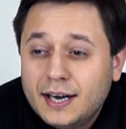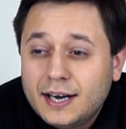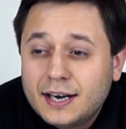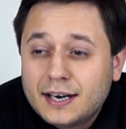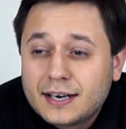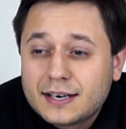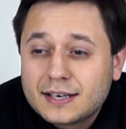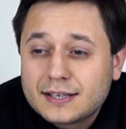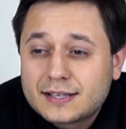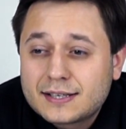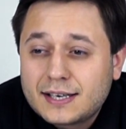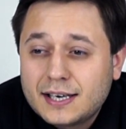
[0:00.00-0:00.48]

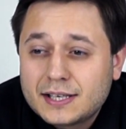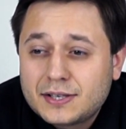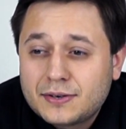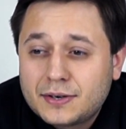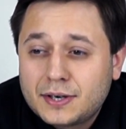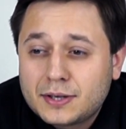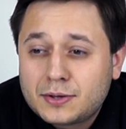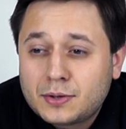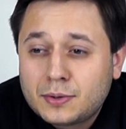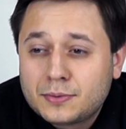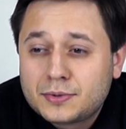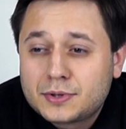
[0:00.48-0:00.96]

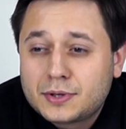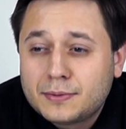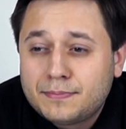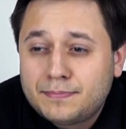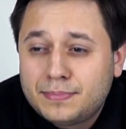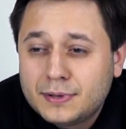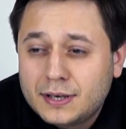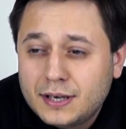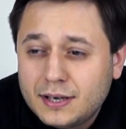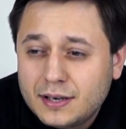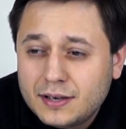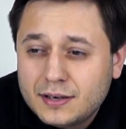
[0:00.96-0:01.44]
рассказывать о том, что,
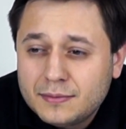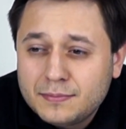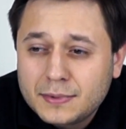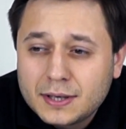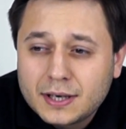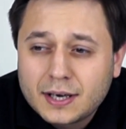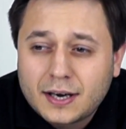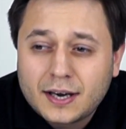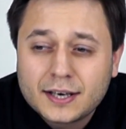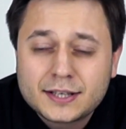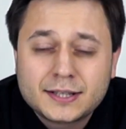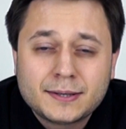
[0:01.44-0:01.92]
блин,
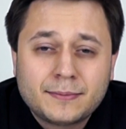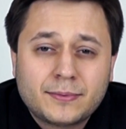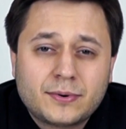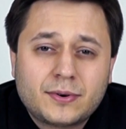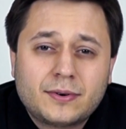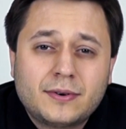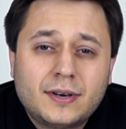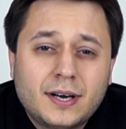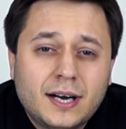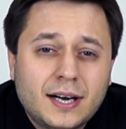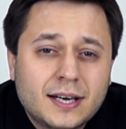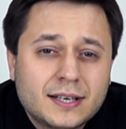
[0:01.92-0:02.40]
мы хотим
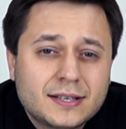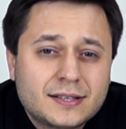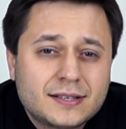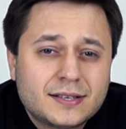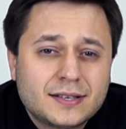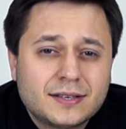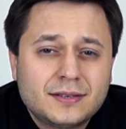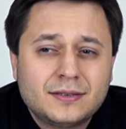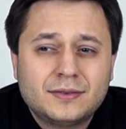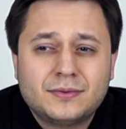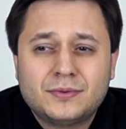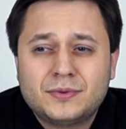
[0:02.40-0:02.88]

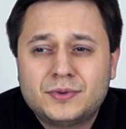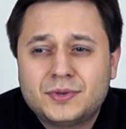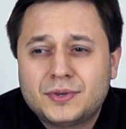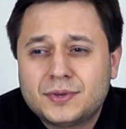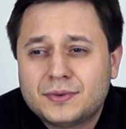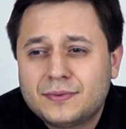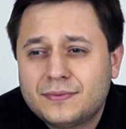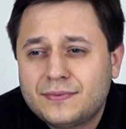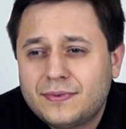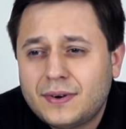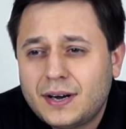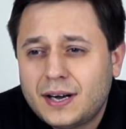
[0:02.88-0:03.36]
ругаться, ну,
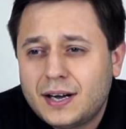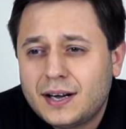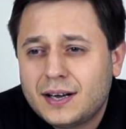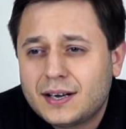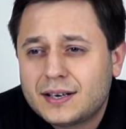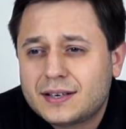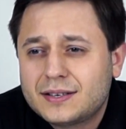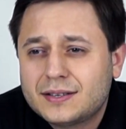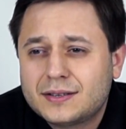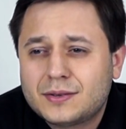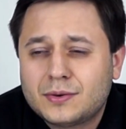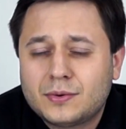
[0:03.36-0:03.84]

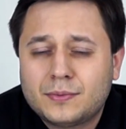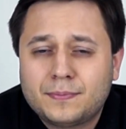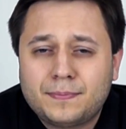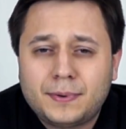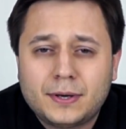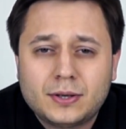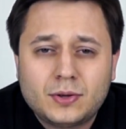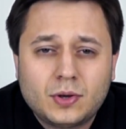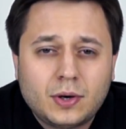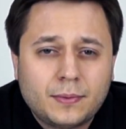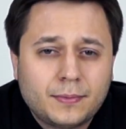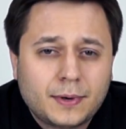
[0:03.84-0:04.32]
чувак и тому
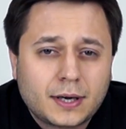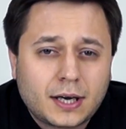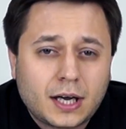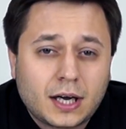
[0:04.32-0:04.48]
подобное.